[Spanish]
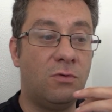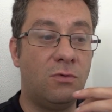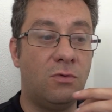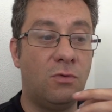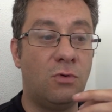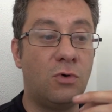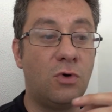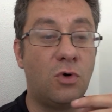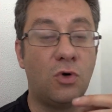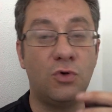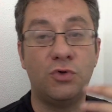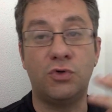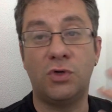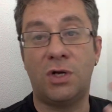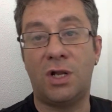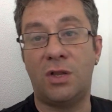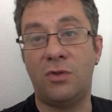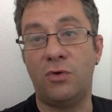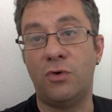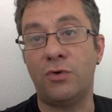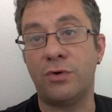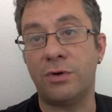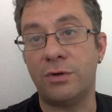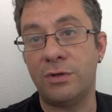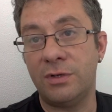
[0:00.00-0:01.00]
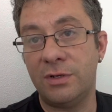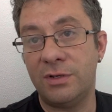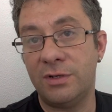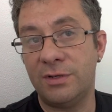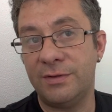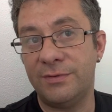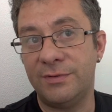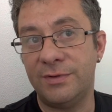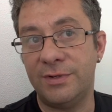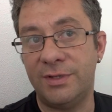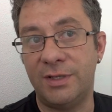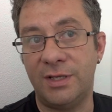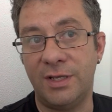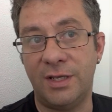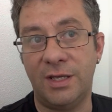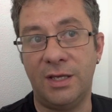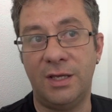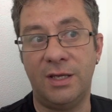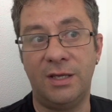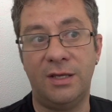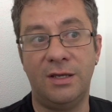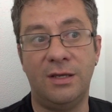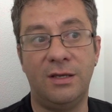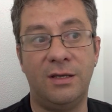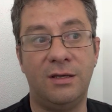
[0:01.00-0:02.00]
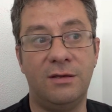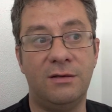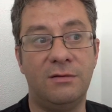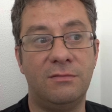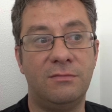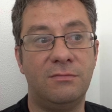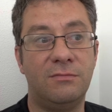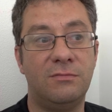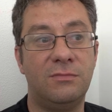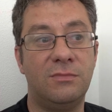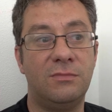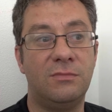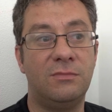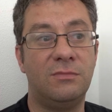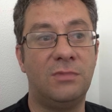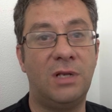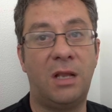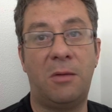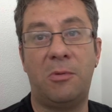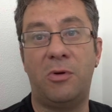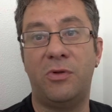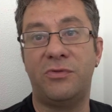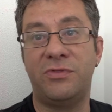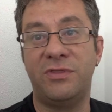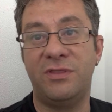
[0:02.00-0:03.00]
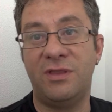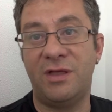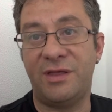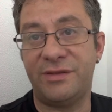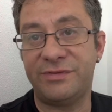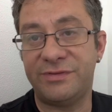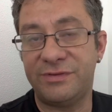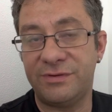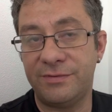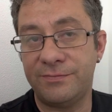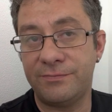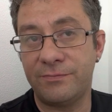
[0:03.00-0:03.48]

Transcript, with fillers: un controlador de la velocidad